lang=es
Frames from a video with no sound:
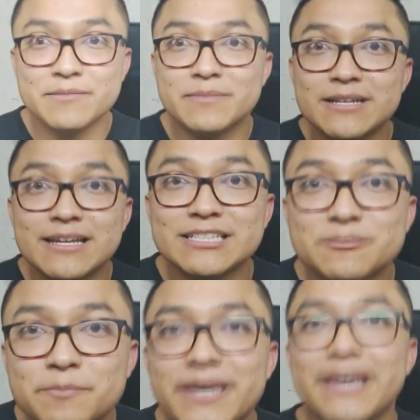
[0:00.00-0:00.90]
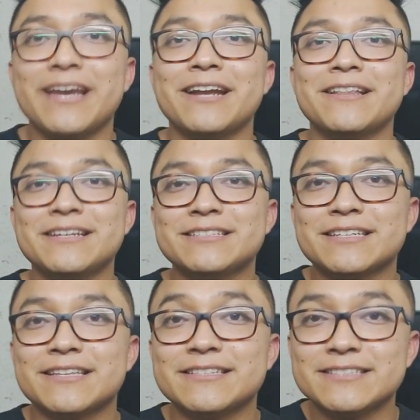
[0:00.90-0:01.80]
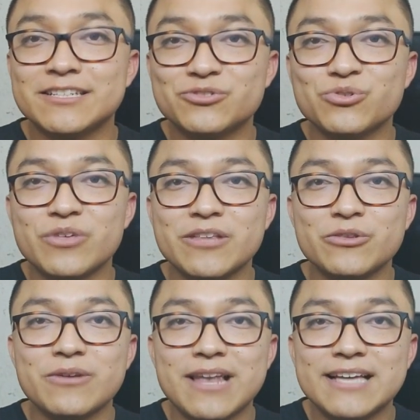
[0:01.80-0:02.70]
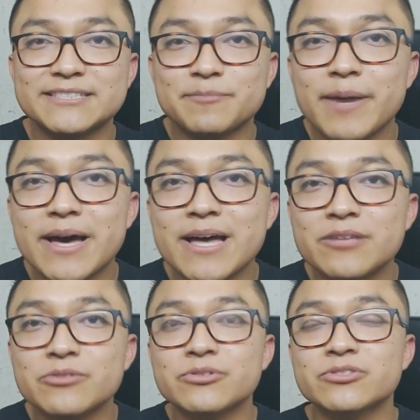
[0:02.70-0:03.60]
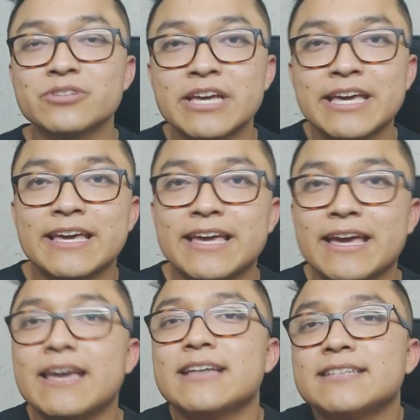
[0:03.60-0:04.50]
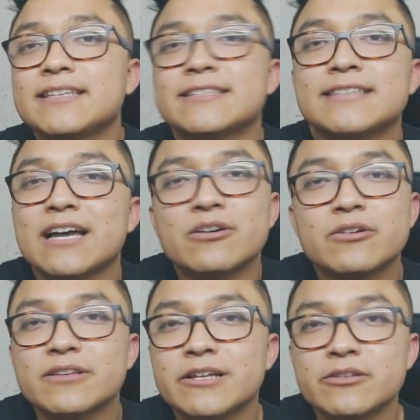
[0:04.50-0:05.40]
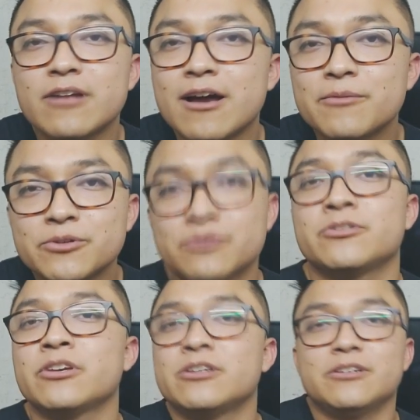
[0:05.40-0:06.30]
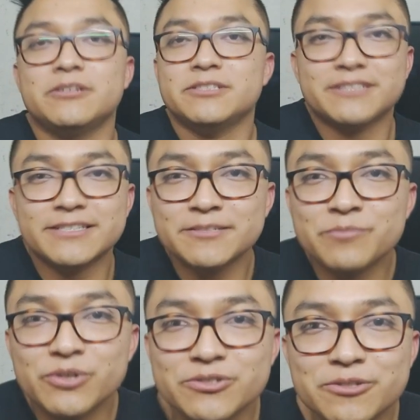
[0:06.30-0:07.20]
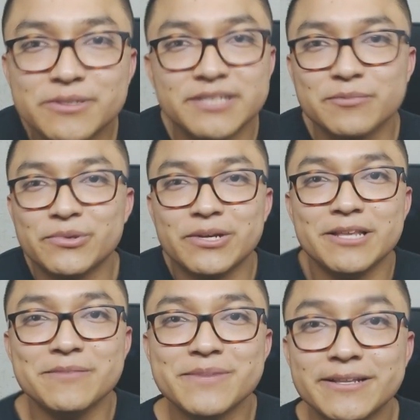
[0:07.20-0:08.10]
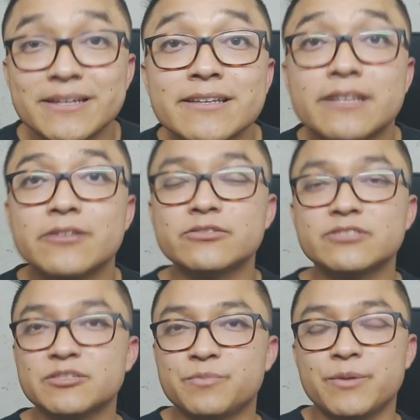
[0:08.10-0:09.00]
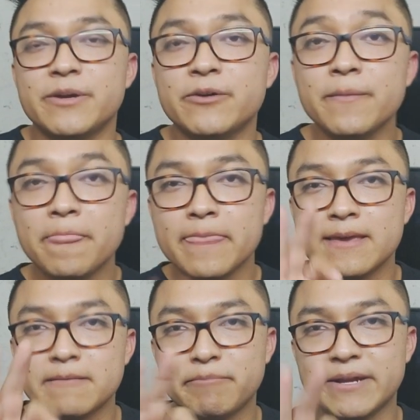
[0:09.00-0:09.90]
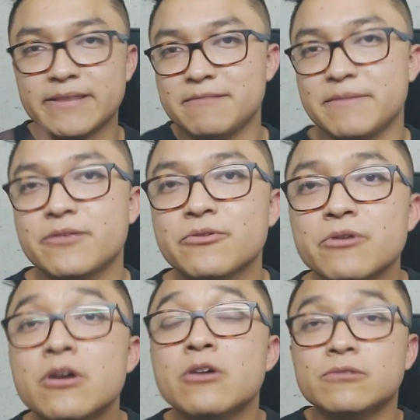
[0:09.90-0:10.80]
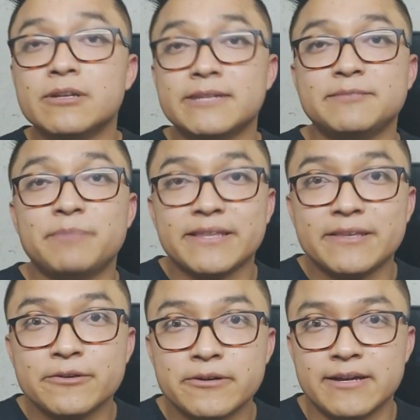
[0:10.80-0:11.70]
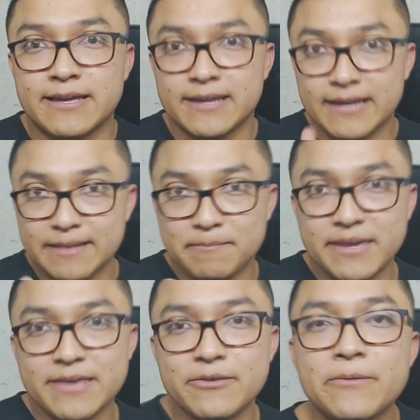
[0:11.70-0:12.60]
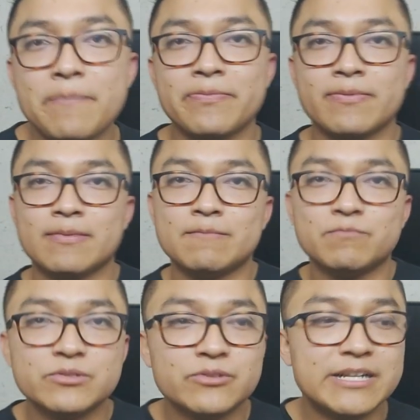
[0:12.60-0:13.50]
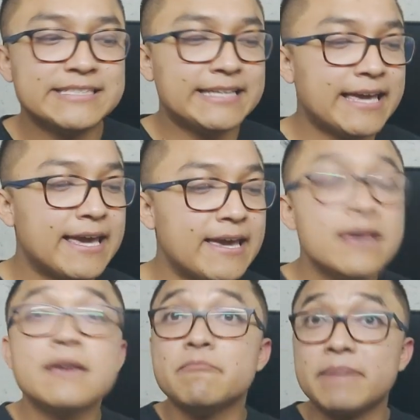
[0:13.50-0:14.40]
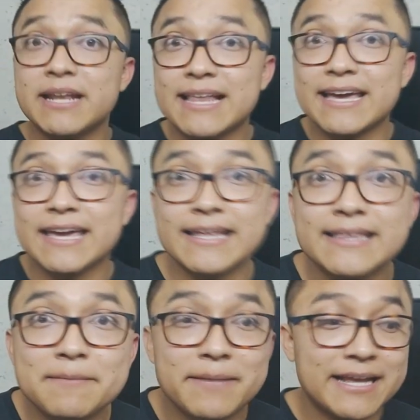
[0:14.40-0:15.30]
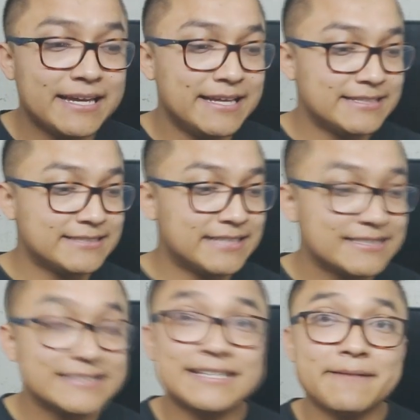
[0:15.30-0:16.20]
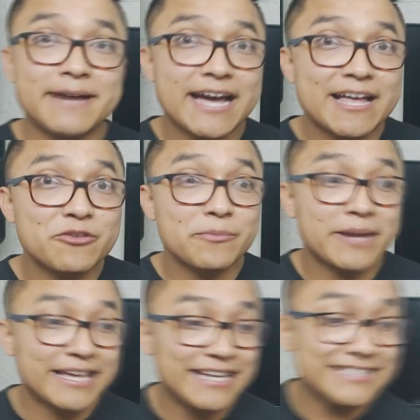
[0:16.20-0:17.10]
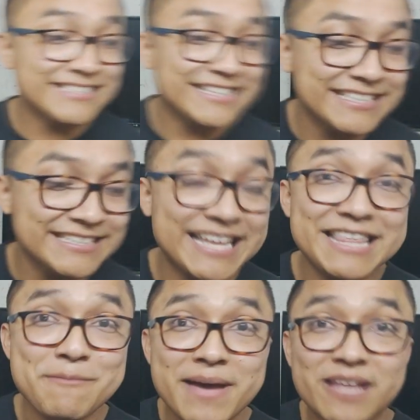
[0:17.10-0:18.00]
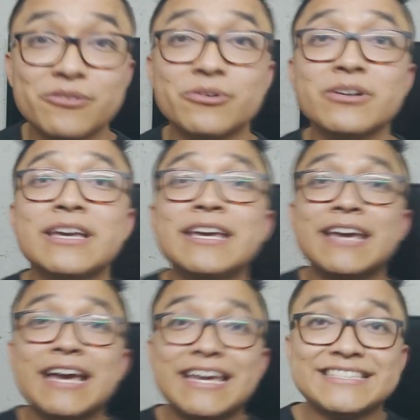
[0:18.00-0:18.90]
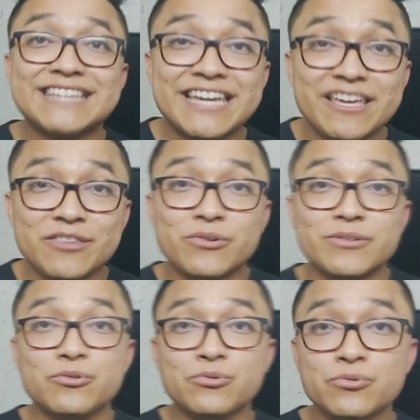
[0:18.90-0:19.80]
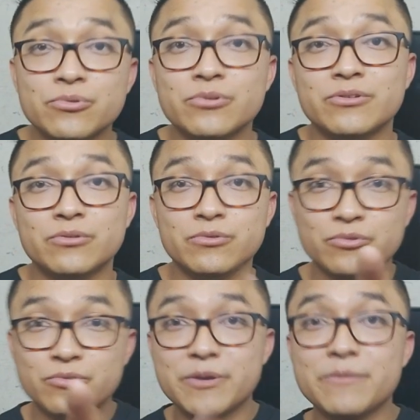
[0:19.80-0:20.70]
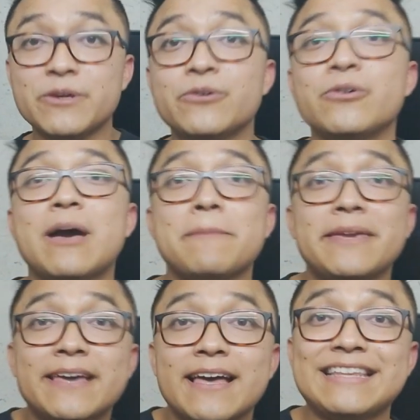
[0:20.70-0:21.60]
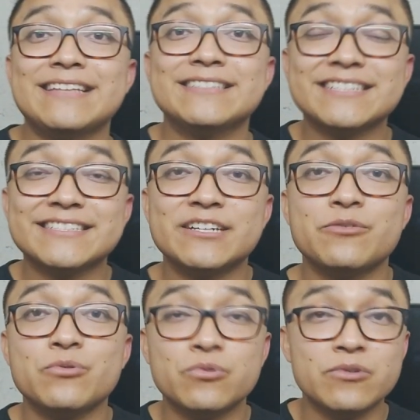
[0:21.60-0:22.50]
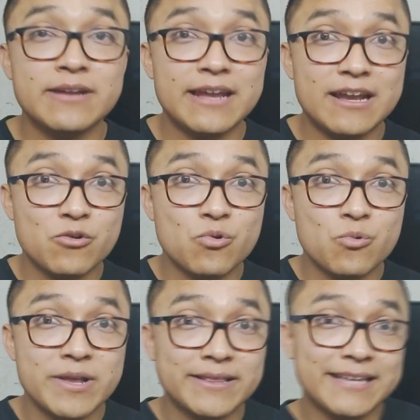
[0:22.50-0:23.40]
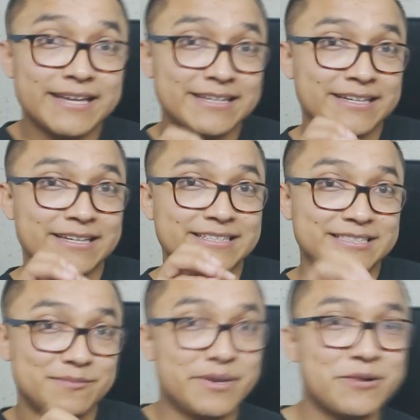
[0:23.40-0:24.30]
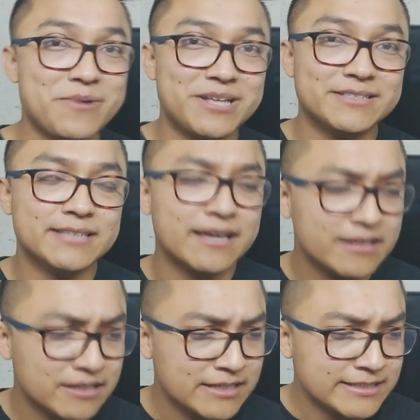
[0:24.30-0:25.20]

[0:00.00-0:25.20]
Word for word: te tiemblen las piernas, que te están sudando las manos, que se te está cortando la voz. Es que sin voz no vas a poder animar nada. Entonces, primero, pierde el miedo. Una vez perdido el miedo, pues ahora sí que mira a la gente, para quién estás trabajando, para quién estás animando. Es ahí donde tú, tú mi amigo, amiga, tienes que ser un elocuente sinvergüenza.